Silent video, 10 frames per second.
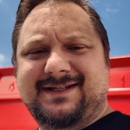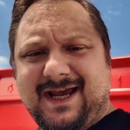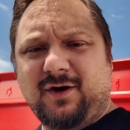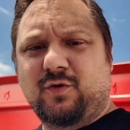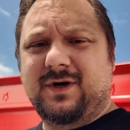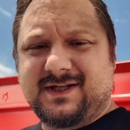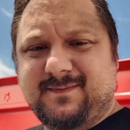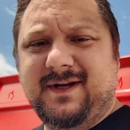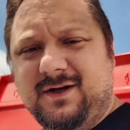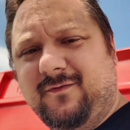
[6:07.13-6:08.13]
ein sehr
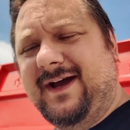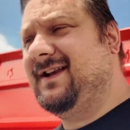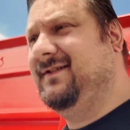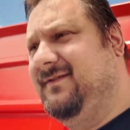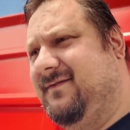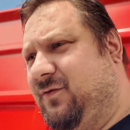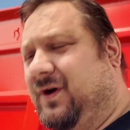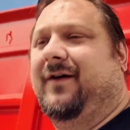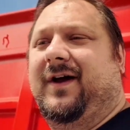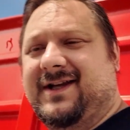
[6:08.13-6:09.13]
cooles Video werden.
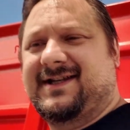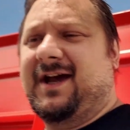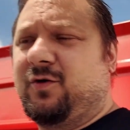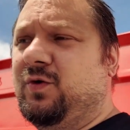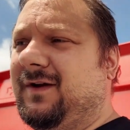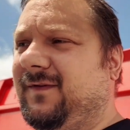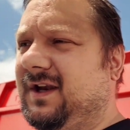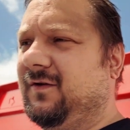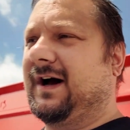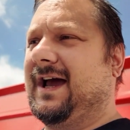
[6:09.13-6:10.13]
Oder eine sehr coole
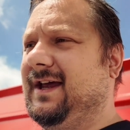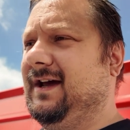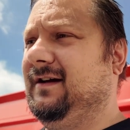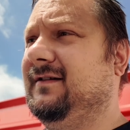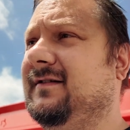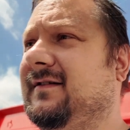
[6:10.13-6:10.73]
Videoreihe.